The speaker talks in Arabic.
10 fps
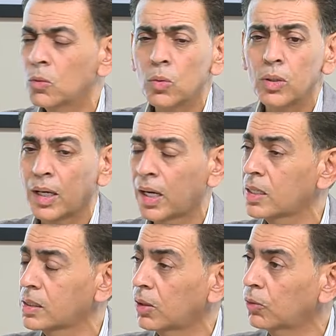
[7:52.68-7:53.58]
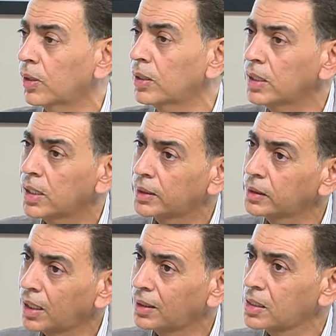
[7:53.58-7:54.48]
كل العناصر الفنيه
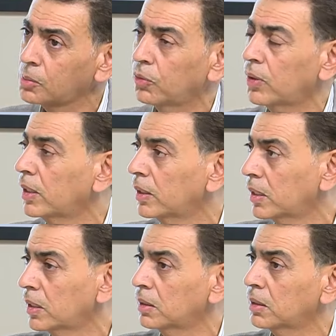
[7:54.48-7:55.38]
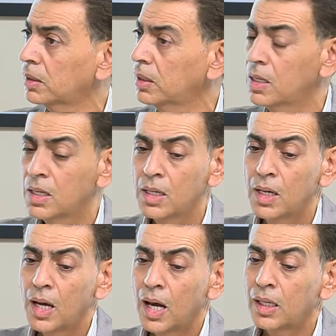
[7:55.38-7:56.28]
التي تختص بفن الكاريكاتير
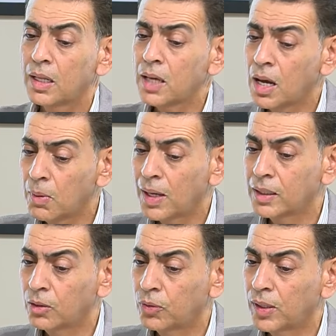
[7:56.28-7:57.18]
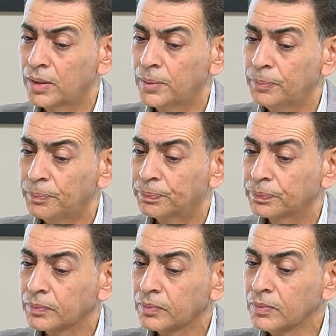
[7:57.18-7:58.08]
هلا ذهب هذا الفن
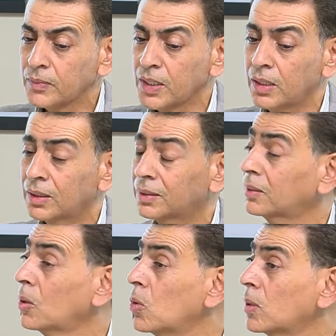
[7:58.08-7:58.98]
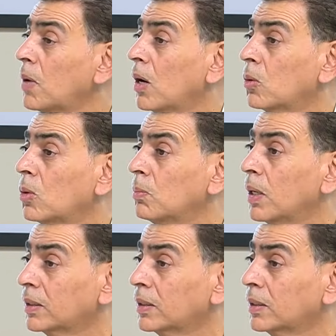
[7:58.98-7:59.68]
الى التطور مع مع